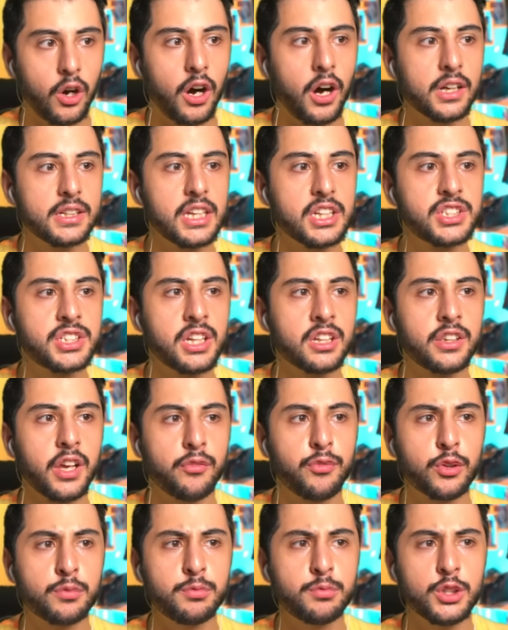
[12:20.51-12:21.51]
Aa yeşil
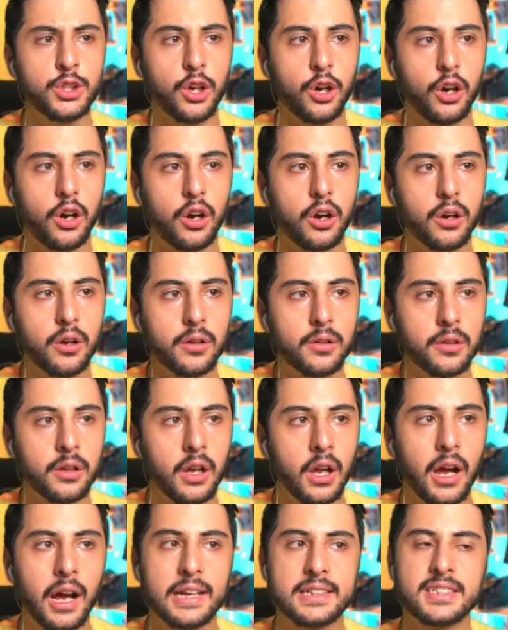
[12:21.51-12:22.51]
dafuk muydu o?
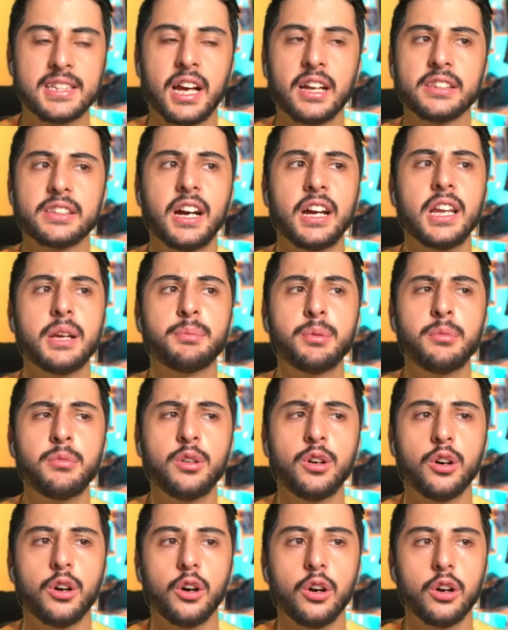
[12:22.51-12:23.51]
Ha sandalye bu
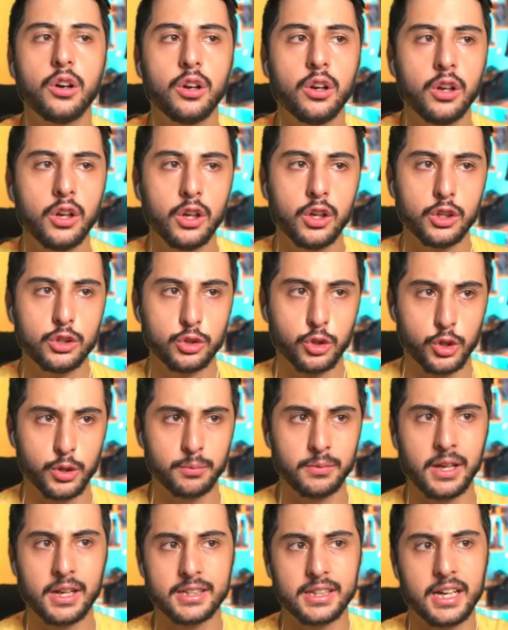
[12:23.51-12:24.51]
mu?
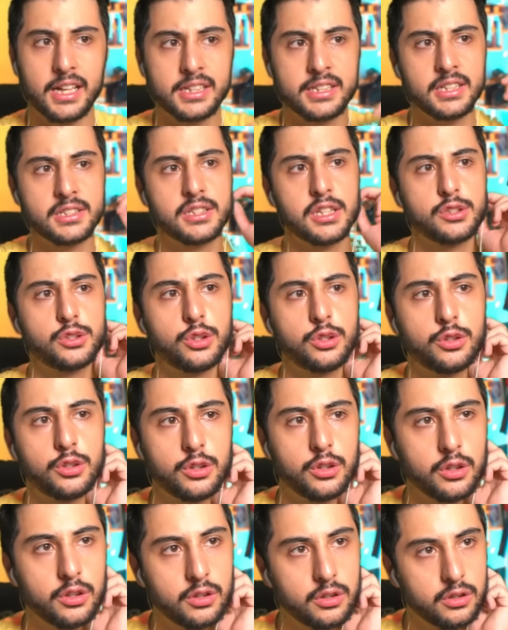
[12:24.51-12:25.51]
Yorumlarda herkes
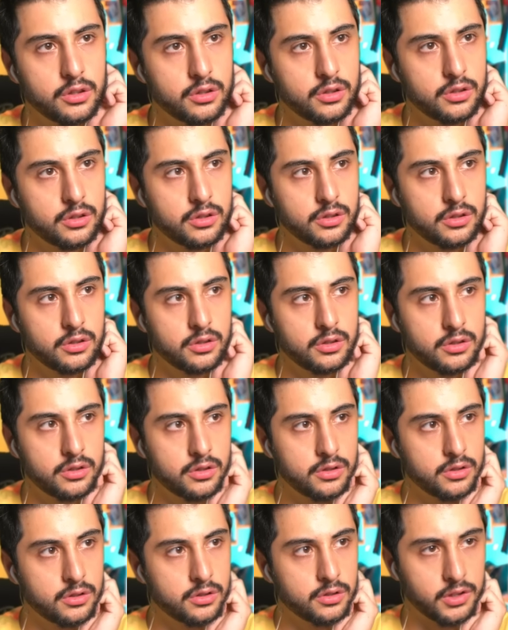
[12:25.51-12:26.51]
yazıyordu.
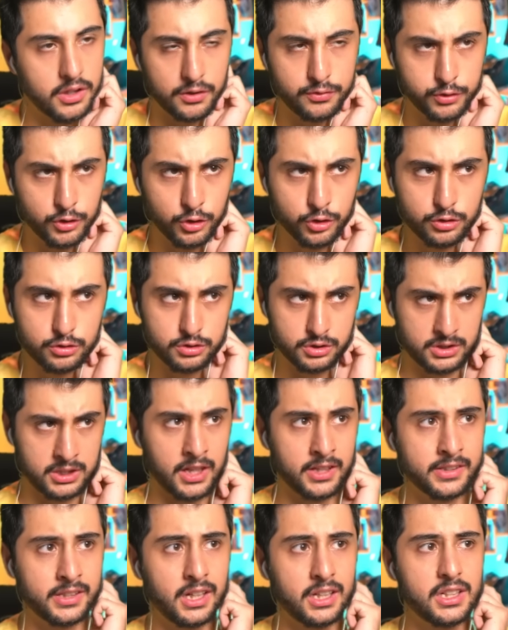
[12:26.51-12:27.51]
Dafuk
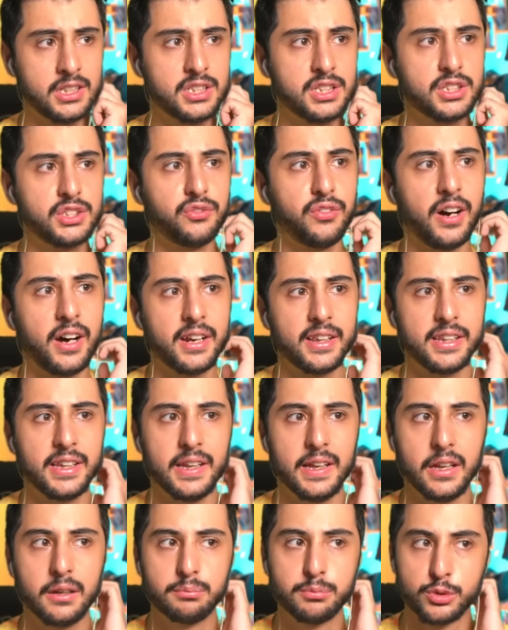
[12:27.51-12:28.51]
sandalyesi var
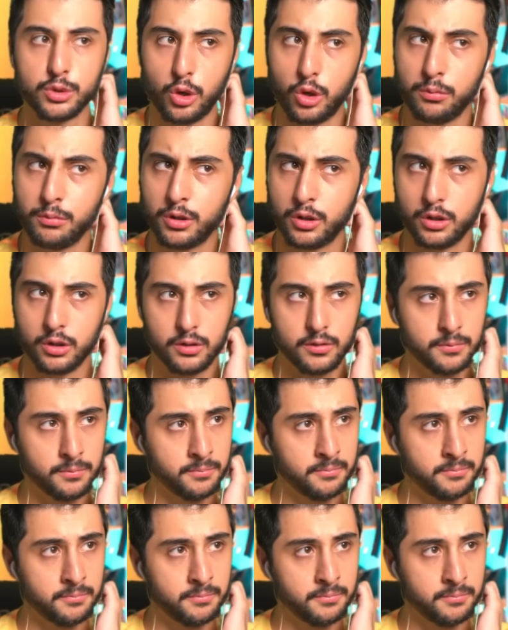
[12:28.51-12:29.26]
diye. Bu o mu?